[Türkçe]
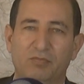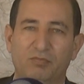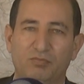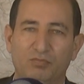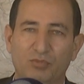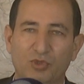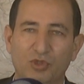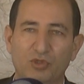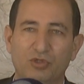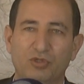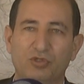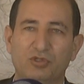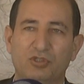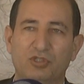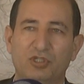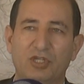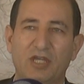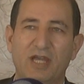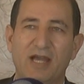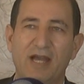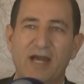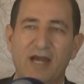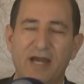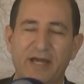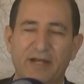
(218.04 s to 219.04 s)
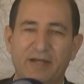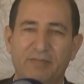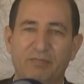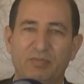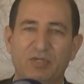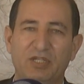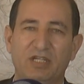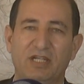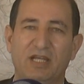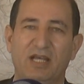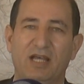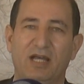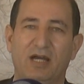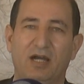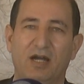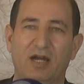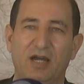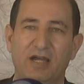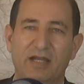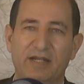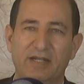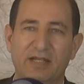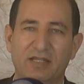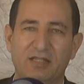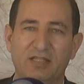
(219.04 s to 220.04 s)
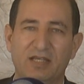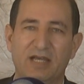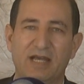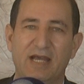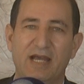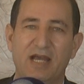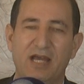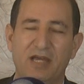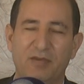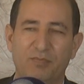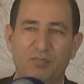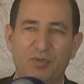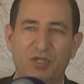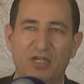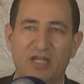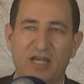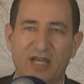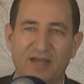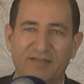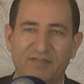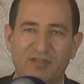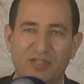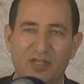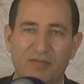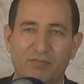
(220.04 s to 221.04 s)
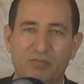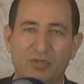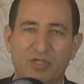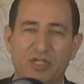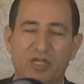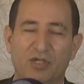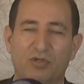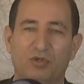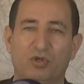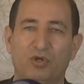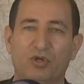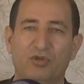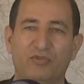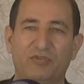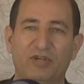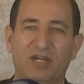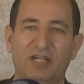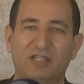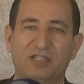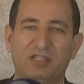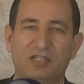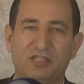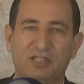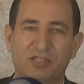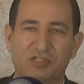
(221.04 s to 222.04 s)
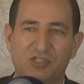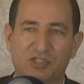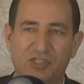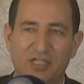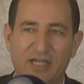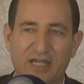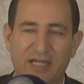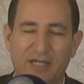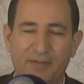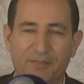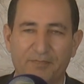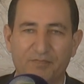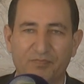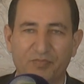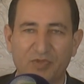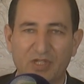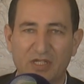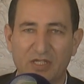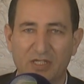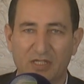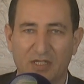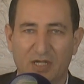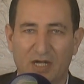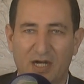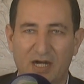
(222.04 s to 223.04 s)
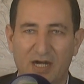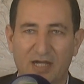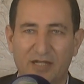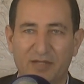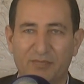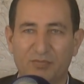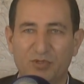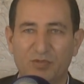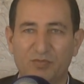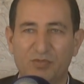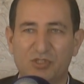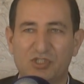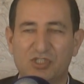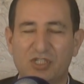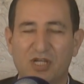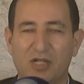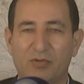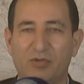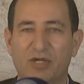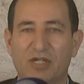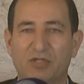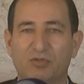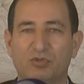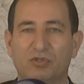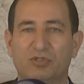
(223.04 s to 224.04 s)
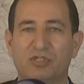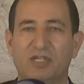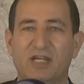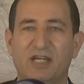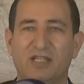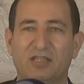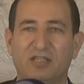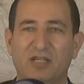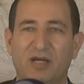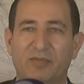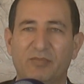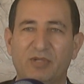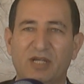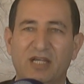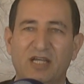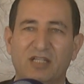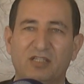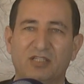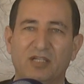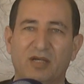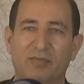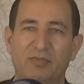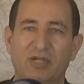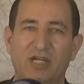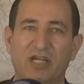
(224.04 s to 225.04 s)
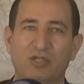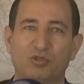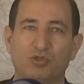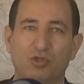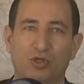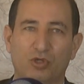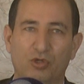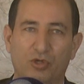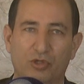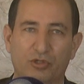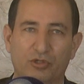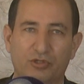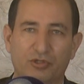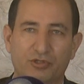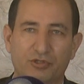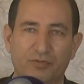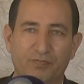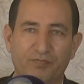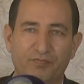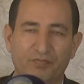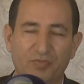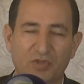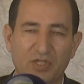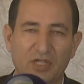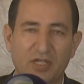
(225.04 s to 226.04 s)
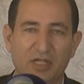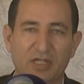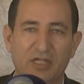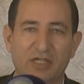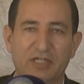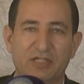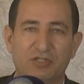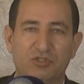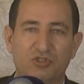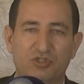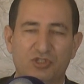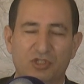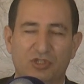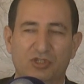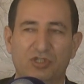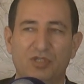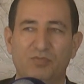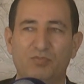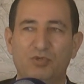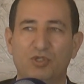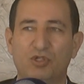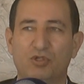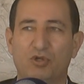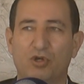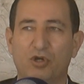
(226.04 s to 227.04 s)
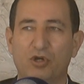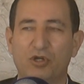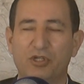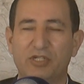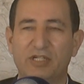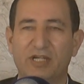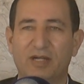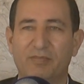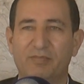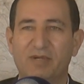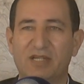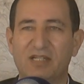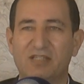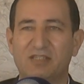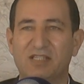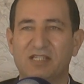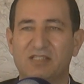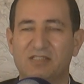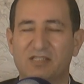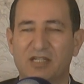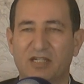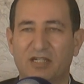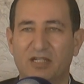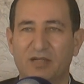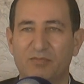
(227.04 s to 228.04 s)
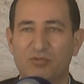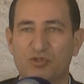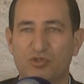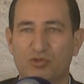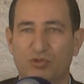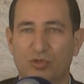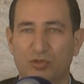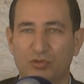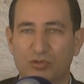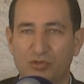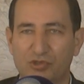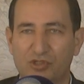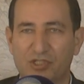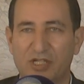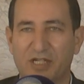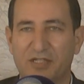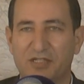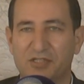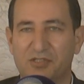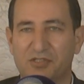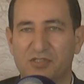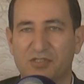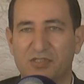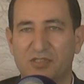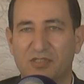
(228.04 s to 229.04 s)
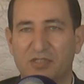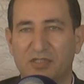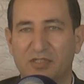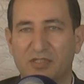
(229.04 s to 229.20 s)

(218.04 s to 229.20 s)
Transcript: bugünkü her bir ailede, her bir evde birer oy verdiğinizde hani bir misal var diyor ya damlaya damlaya göl olur. Ciddi bir oyla beni desteklemiş olursanız